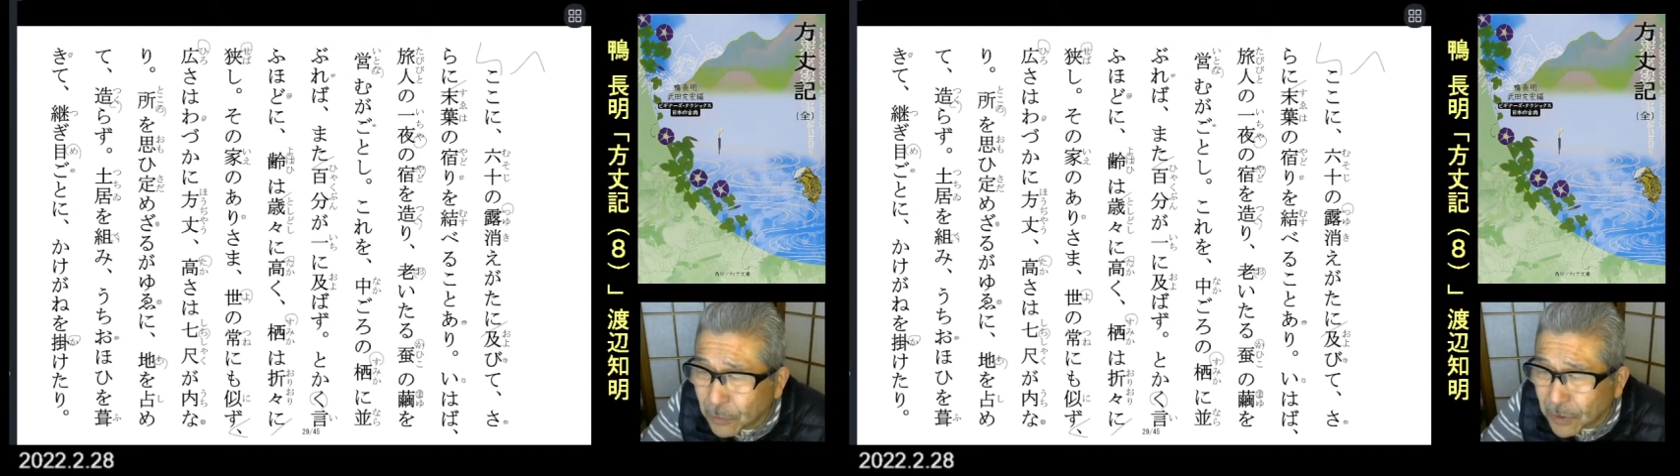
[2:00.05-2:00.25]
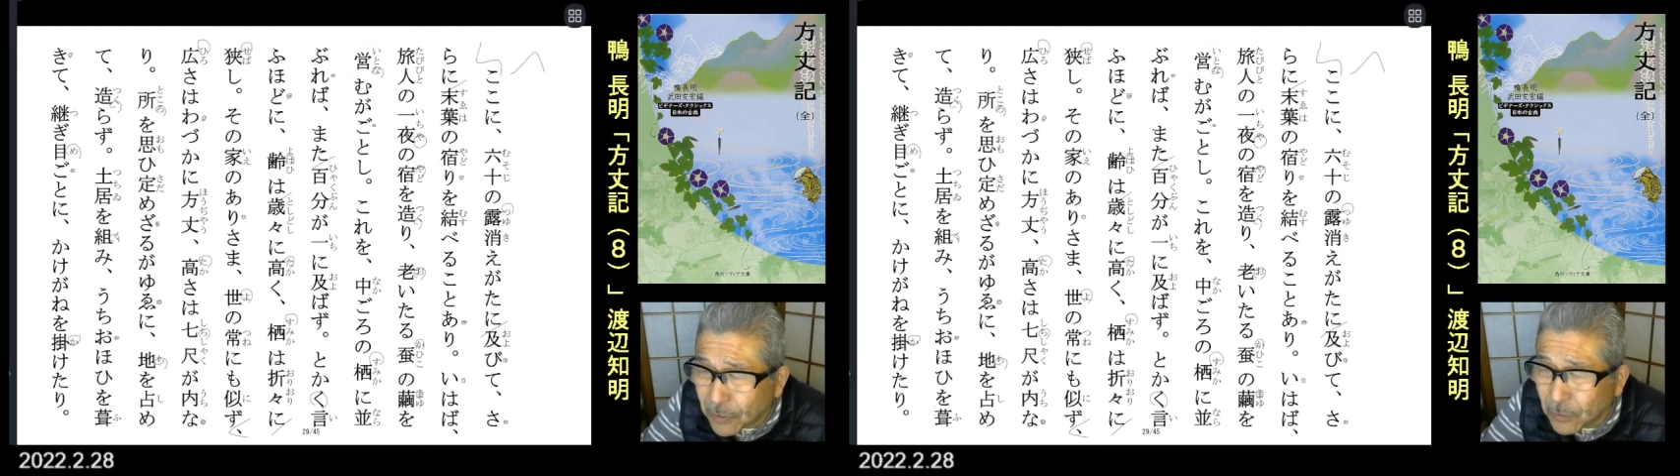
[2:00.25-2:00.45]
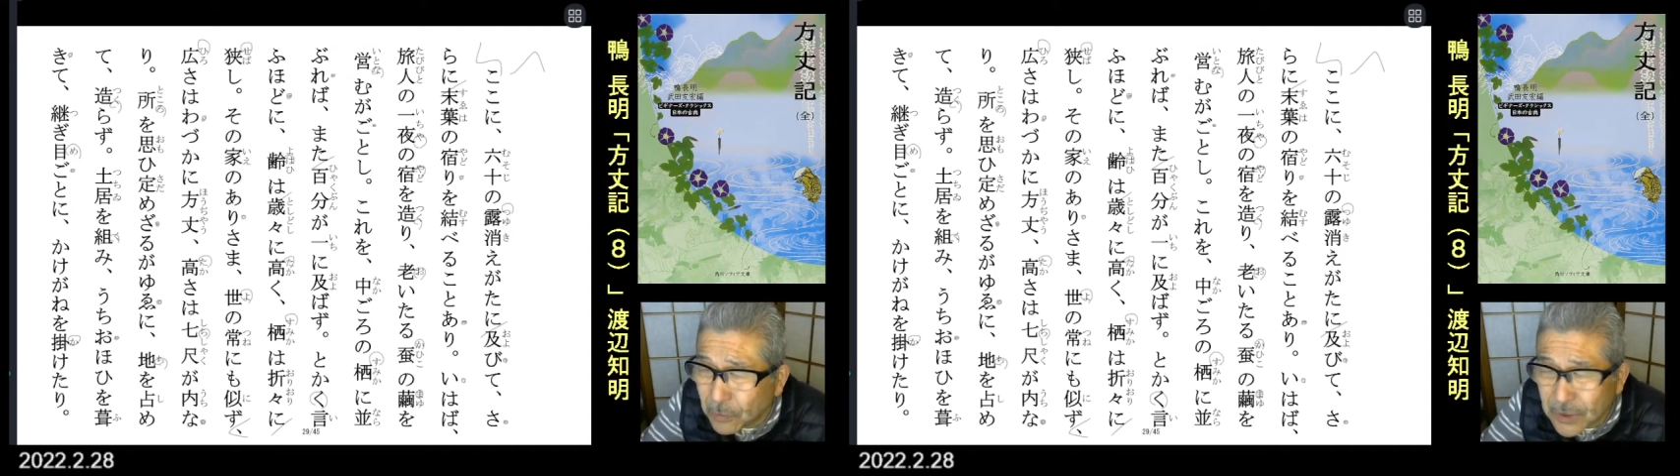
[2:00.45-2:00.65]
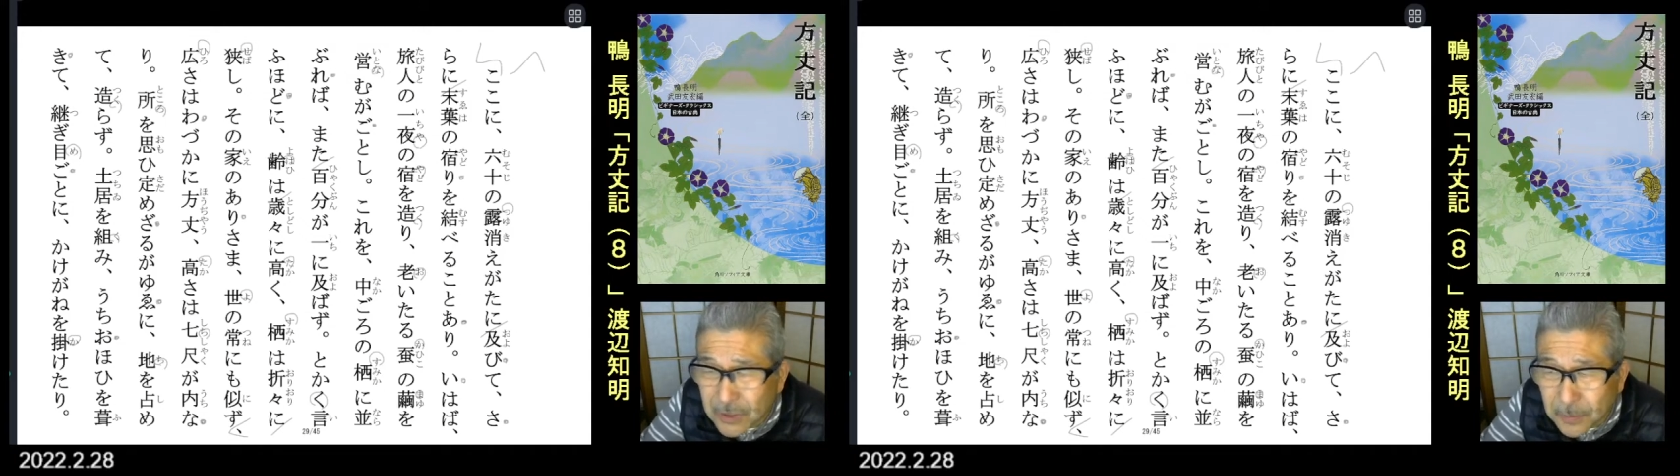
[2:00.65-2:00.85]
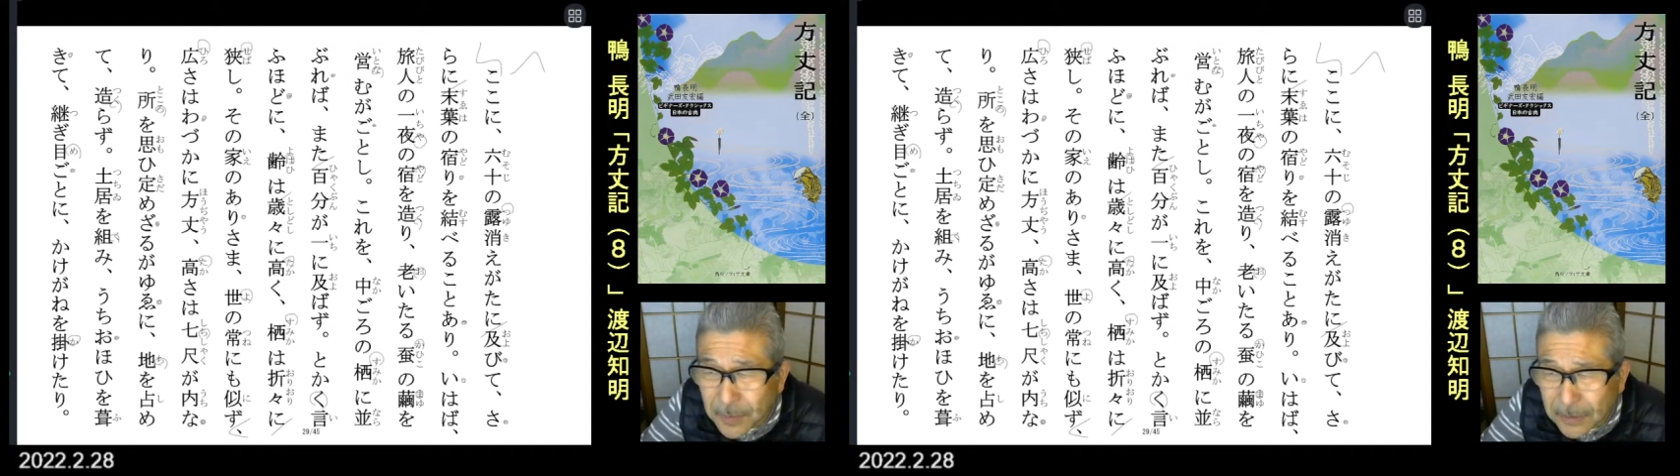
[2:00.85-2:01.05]
りを
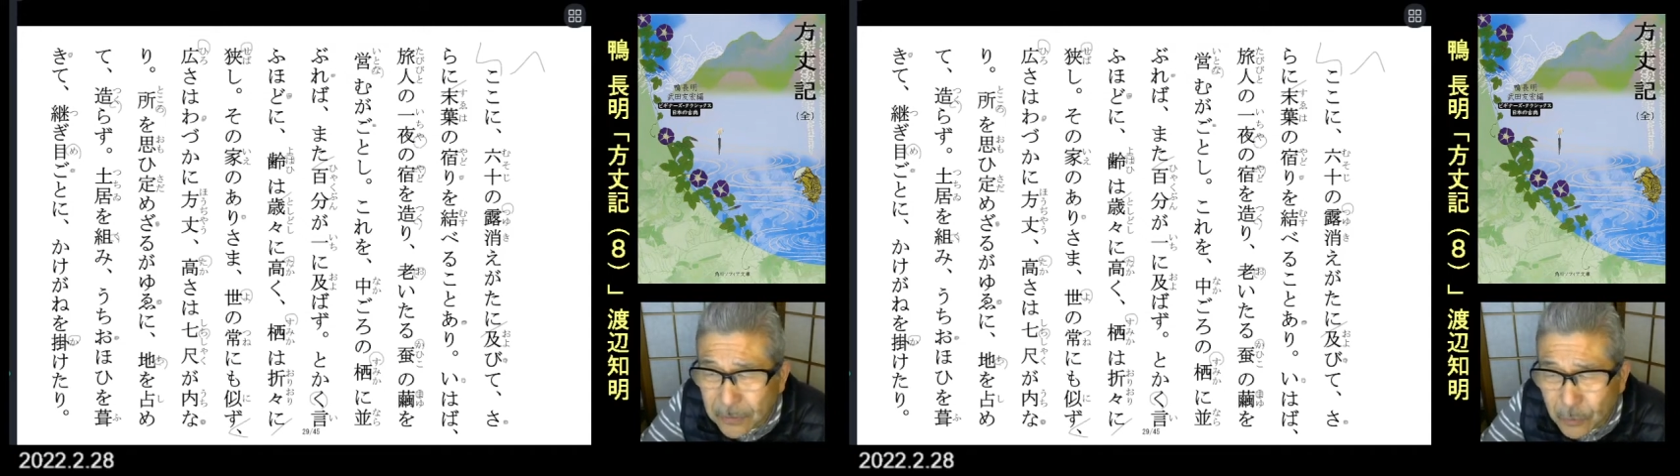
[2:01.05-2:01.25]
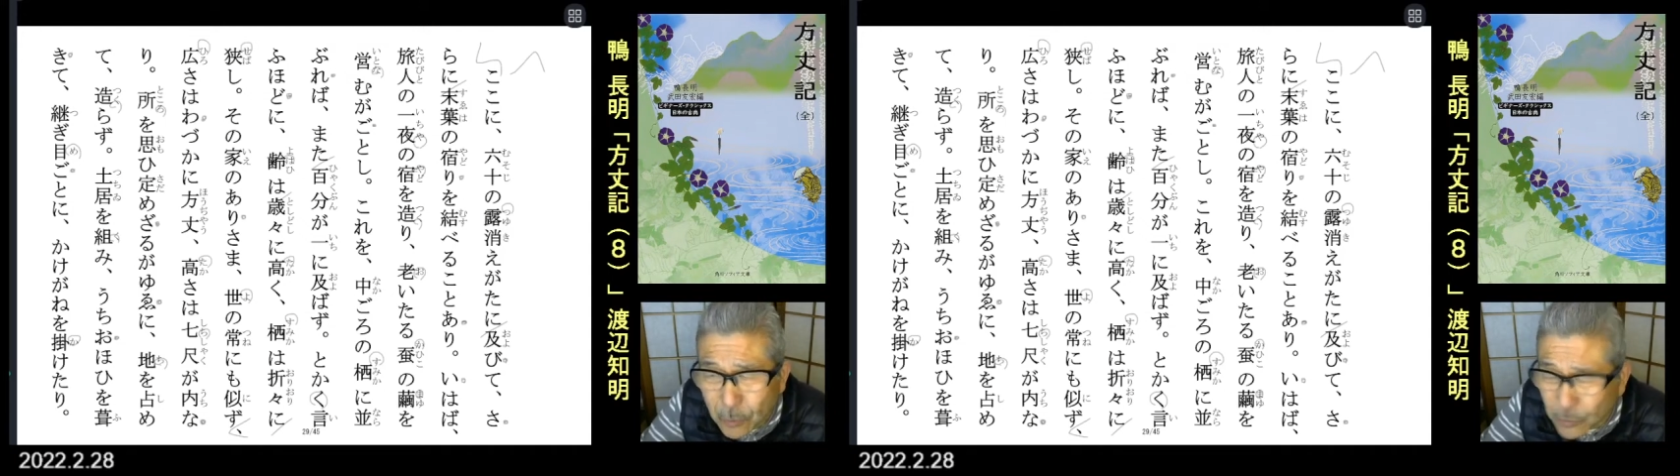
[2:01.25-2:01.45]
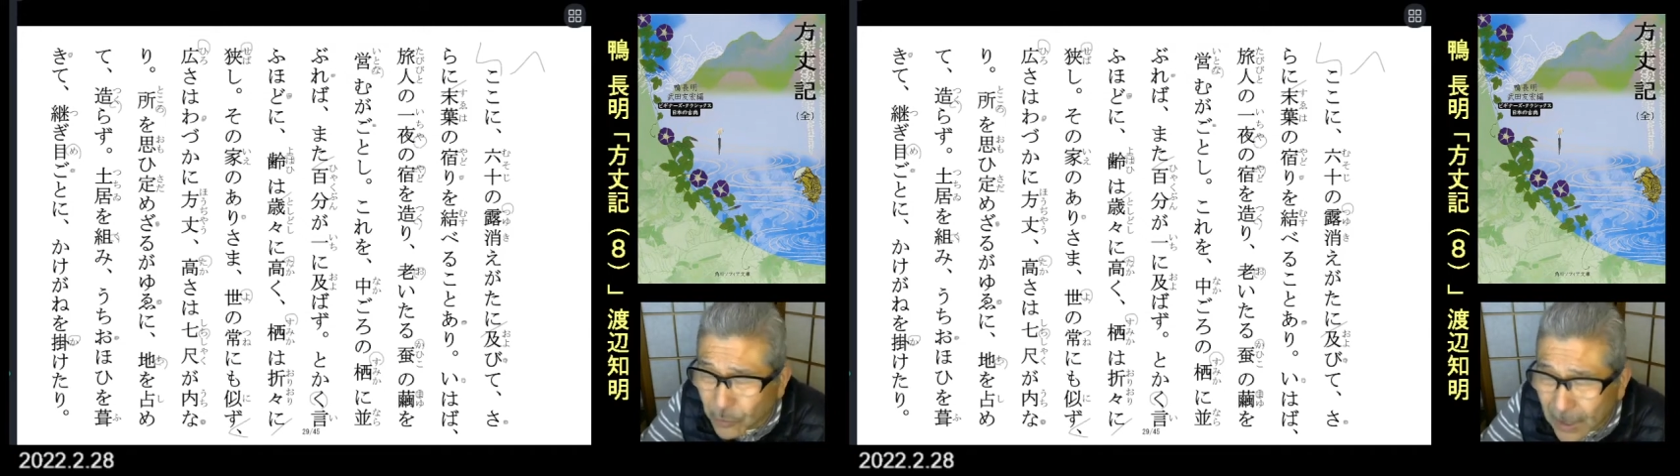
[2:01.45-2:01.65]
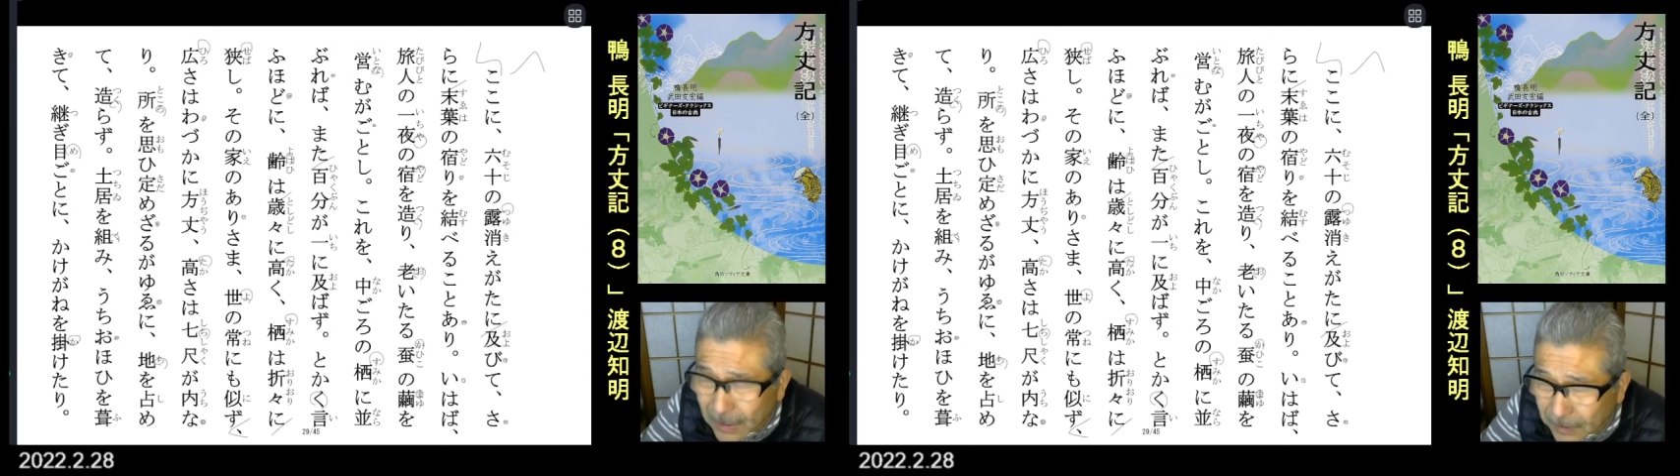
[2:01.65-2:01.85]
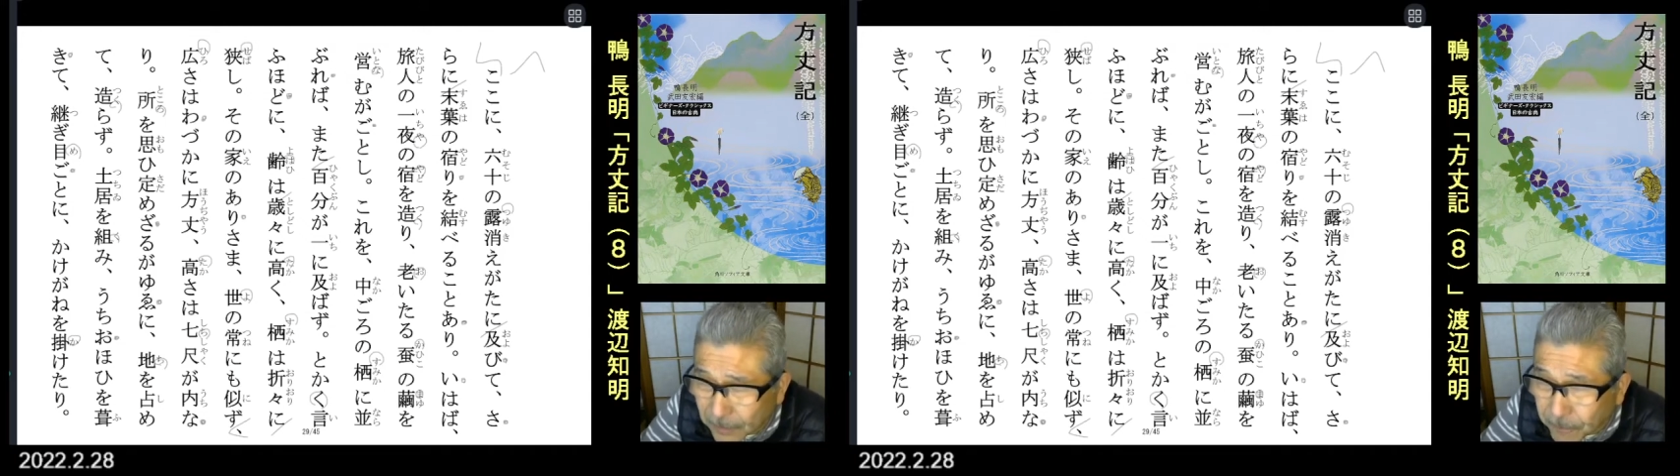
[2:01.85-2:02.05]
結べることあり